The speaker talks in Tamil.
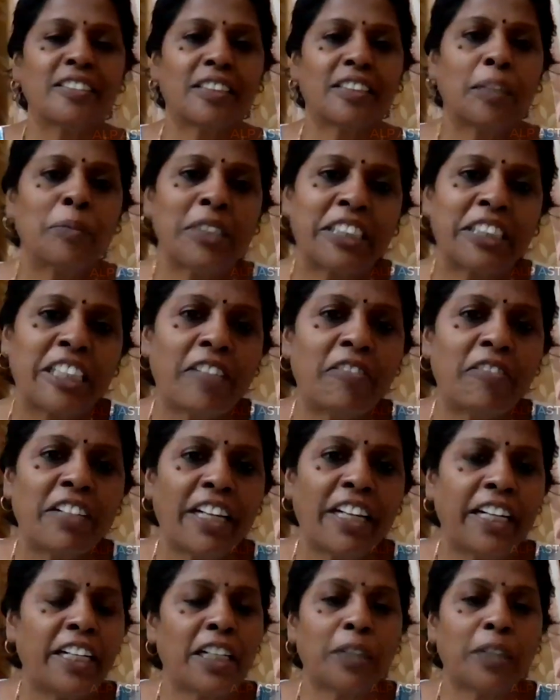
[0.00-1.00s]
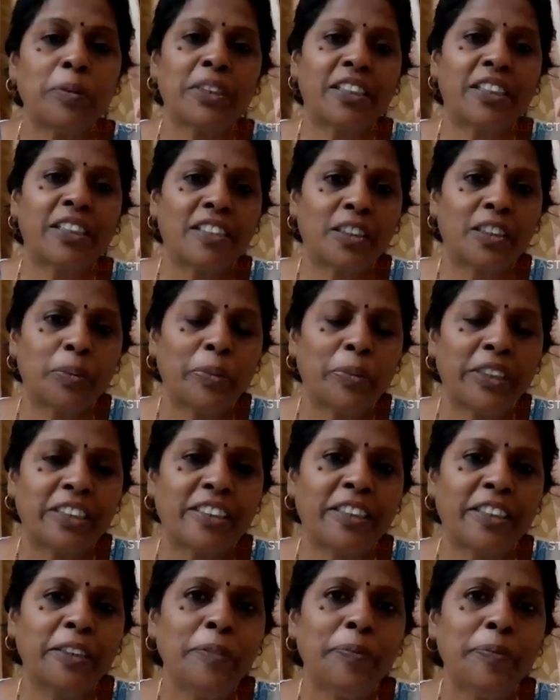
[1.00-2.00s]
தமிழ் செல்வி ஹைதராபாத்ல இருந்து
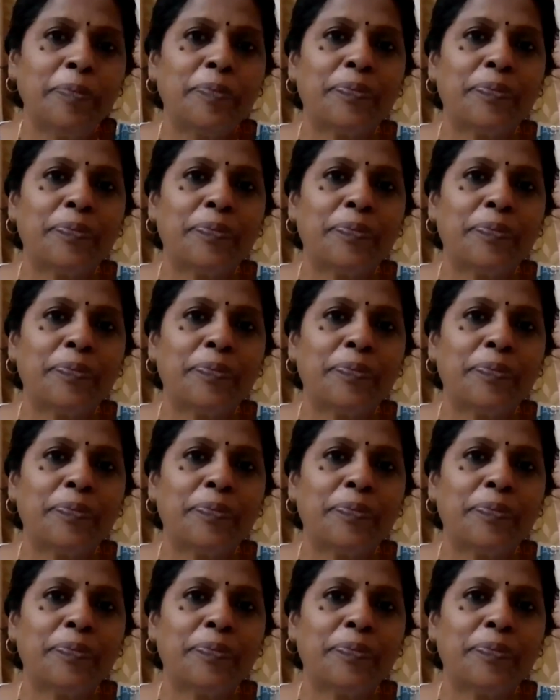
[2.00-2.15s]
பேசுறேன்